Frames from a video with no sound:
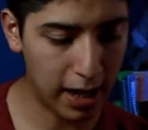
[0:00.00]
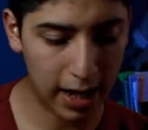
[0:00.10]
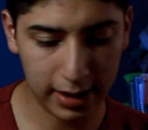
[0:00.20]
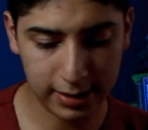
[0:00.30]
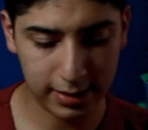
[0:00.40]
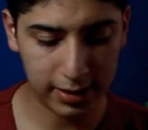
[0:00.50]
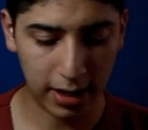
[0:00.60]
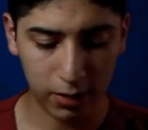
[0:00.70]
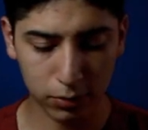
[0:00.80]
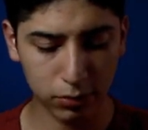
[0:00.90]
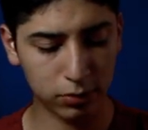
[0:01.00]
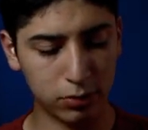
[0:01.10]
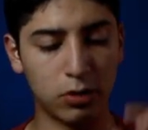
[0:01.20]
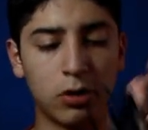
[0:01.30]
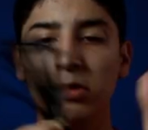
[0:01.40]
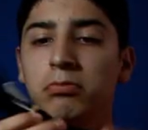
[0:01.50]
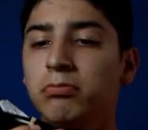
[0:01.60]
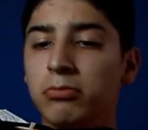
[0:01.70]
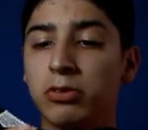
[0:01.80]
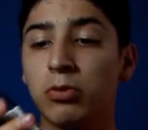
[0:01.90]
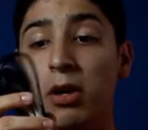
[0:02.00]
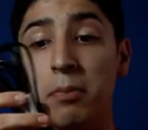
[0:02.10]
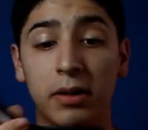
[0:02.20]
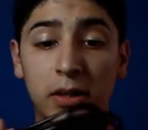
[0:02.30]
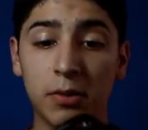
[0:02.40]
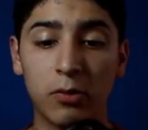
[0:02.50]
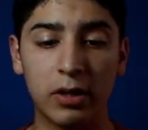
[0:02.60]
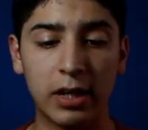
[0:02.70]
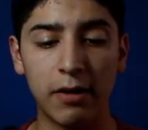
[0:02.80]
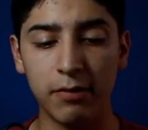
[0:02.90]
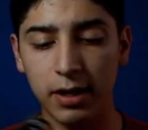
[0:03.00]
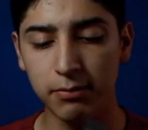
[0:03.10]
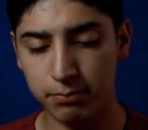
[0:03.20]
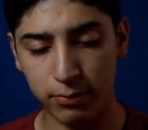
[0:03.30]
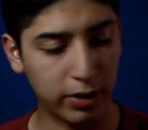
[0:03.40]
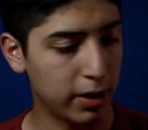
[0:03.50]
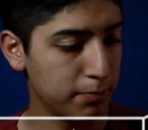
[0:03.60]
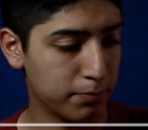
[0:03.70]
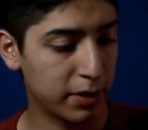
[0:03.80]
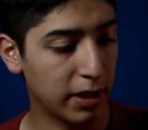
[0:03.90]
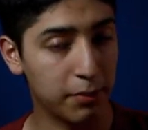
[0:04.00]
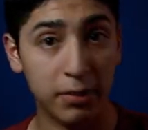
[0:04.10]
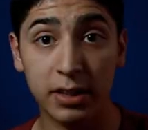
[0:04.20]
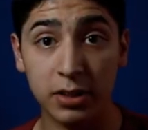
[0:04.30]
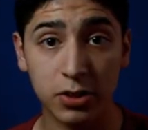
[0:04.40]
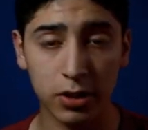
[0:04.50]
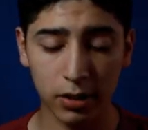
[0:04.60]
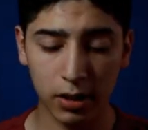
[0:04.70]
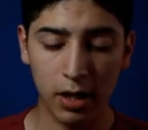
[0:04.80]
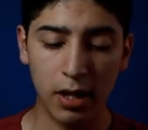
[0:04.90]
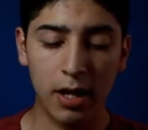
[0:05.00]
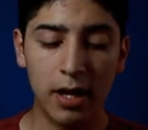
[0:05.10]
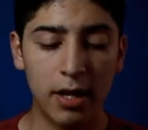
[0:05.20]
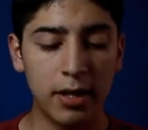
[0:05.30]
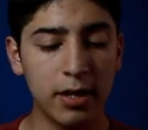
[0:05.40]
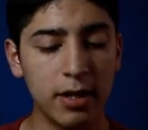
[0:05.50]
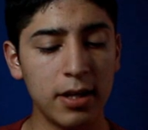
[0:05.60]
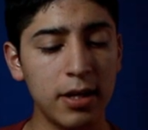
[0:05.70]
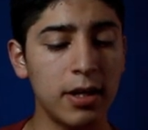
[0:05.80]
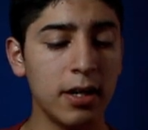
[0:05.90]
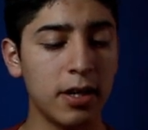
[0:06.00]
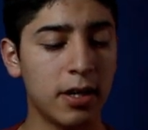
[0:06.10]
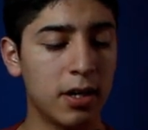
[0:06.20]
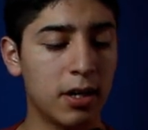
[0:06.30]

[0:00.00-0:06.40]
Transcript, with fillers: así la luz con su respectivo cable, ¿ok? De alimentación. Y...